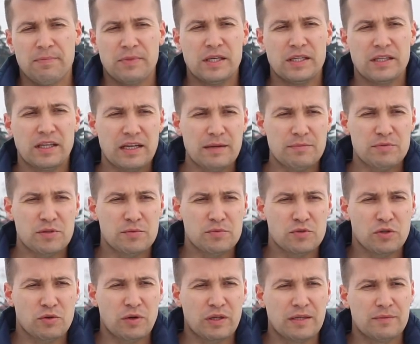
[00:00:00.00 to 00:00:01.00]
I najlepszym
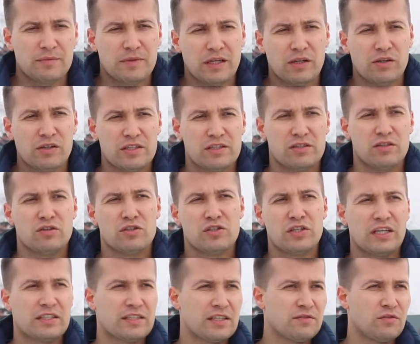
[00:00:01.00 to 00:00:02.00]
przykładem tego jest to,
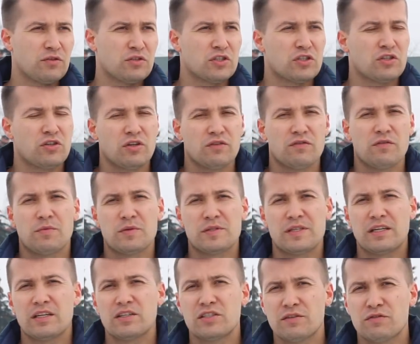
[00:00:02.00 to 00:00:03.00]
że jak zadzwonisz do nowo
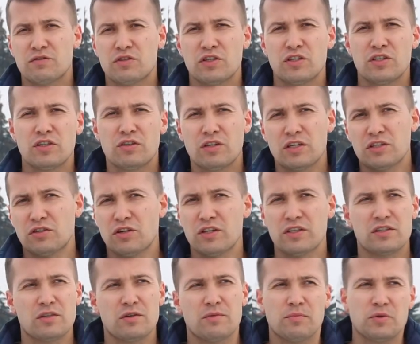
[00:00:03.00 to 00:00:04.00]
poznanej dziewczyny i ona się
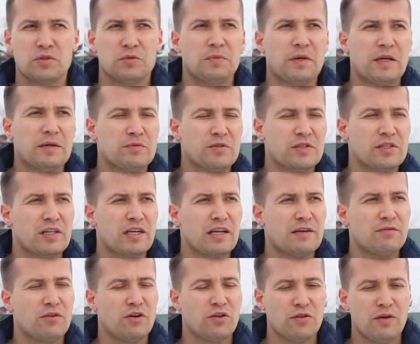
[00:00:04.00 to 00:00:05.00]
trochę z tą pośmieje przez
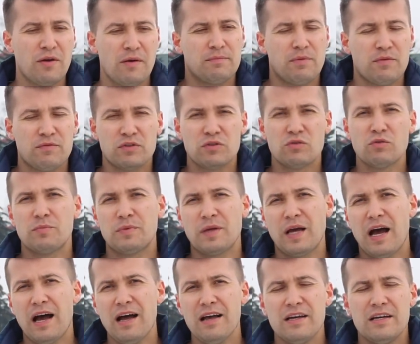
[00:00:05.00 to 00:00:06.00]
telefon,
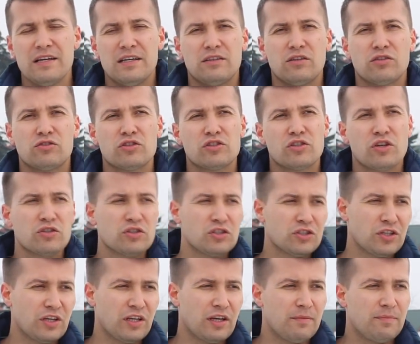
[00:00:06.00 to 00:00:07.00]
powygłupia, no to zgodzi
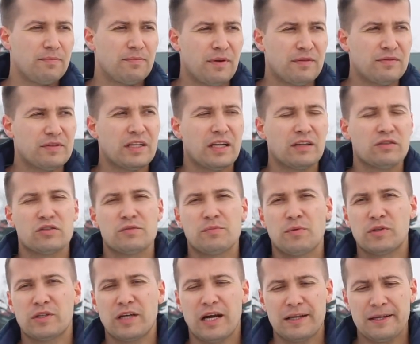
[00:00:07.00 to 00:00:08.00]
się pewnie na to
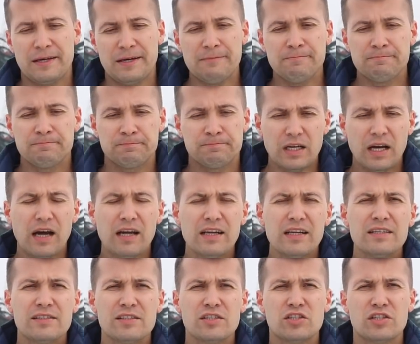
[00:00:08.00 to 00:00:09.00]
spotkanie.
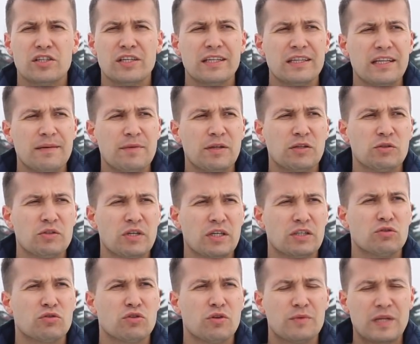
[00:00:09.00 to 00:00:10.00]
Ale jest jeszcze jedna metoda,
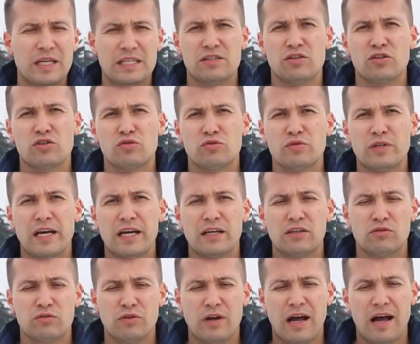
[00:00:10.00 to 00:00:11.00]
którą ja stosuję,
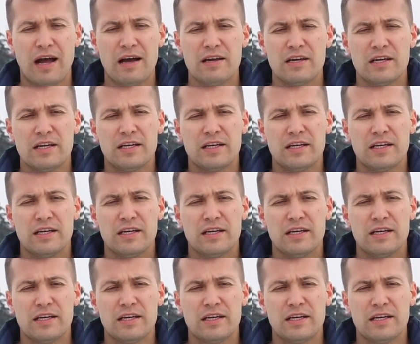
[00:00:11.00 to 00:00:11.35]
która